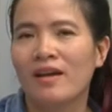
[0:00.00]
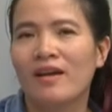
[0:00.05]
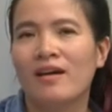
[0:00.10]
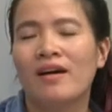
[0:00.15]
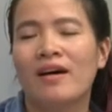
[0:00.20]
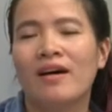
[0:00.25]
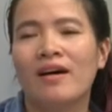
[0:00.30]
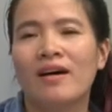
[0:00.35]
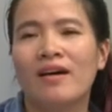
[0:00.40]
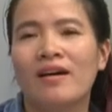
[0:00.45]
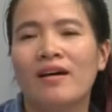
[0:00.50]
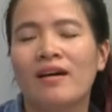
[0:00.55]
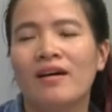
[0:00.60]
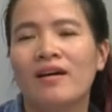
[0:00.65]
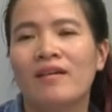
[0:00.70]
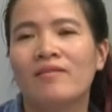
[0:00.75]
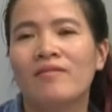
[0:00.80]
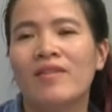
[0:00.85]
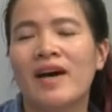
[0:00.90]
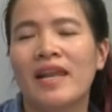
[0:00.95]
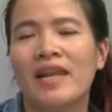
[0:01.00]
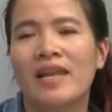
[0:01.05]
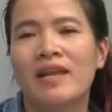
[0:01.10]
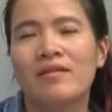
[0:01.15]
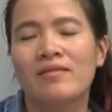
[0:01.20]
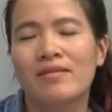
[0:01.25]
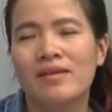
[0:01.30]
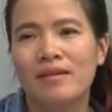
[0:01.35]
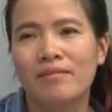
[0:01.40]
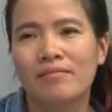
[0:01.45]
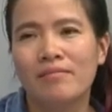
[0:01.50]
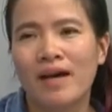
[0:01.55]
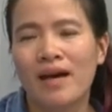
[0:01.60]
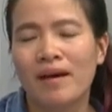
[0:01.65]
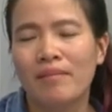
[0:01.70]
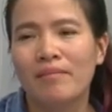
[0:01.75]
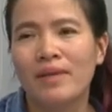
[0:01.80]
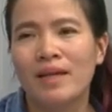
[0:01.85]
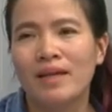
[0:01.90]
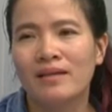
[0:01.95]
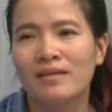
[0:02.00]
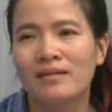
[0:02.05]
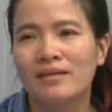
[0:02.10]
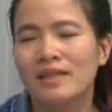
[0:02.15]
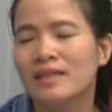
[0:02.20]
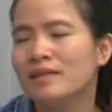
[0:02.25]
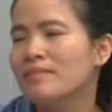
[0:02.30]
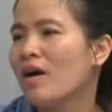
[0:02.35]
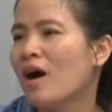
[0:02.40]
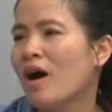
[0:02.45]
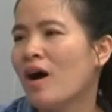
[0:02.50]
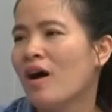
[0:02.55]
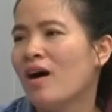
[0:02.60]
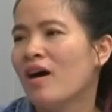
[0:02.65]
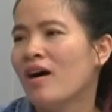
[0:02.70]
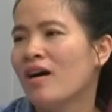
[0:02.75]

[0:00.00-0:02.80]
à, và nếu như mà mình từ bỏ